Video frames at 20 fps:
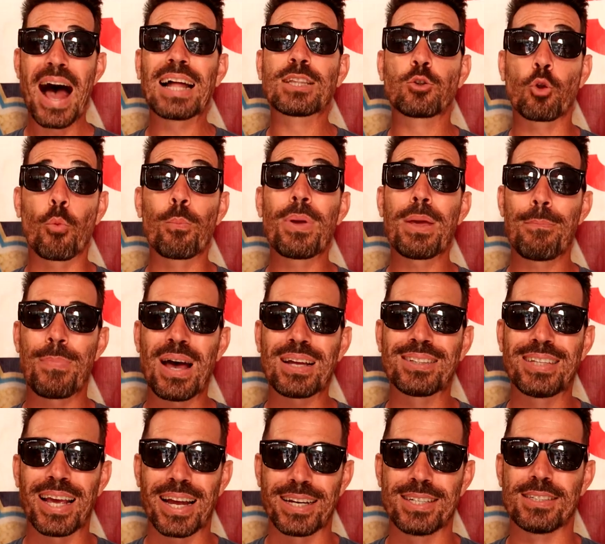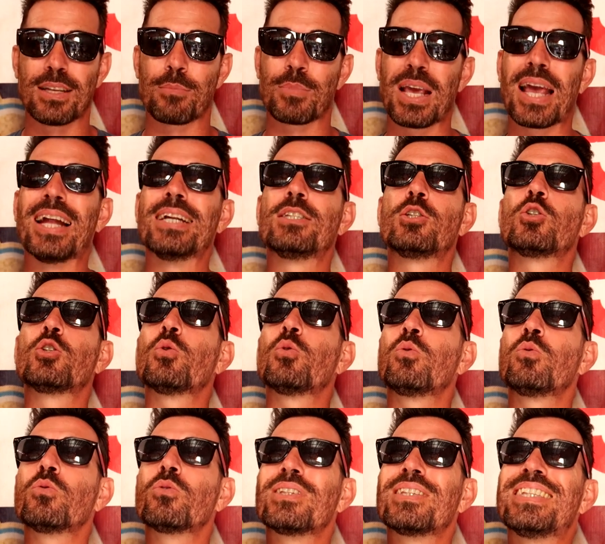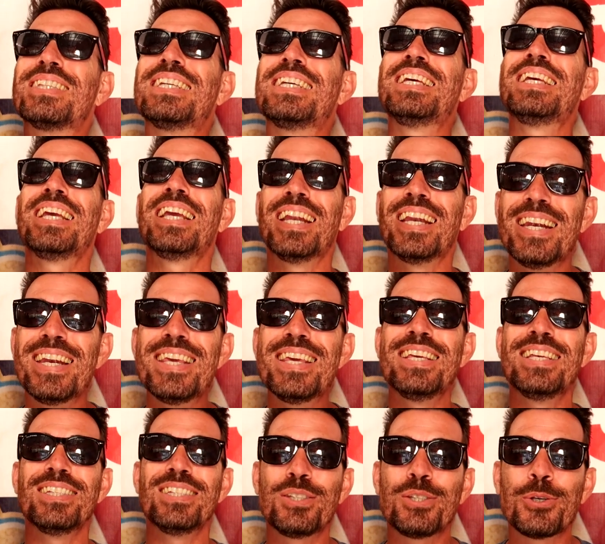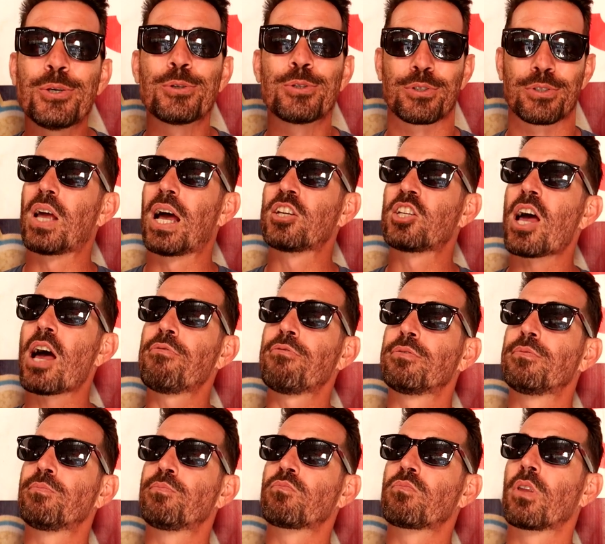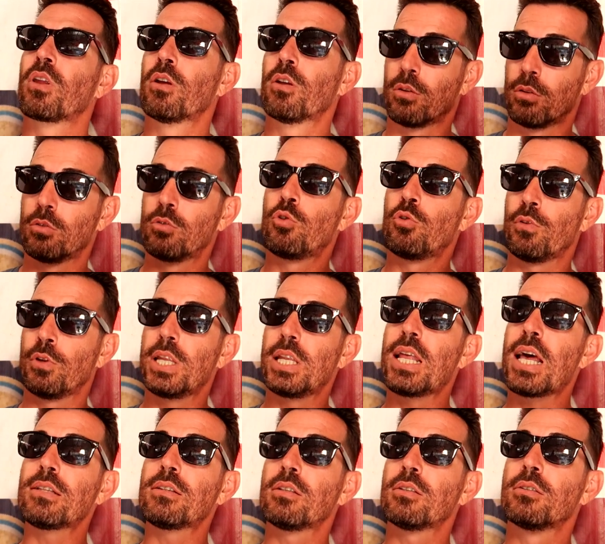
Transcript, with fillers: à tomber par terre les amis. Elles sont délicieuses. Ashraf, tu veux des dates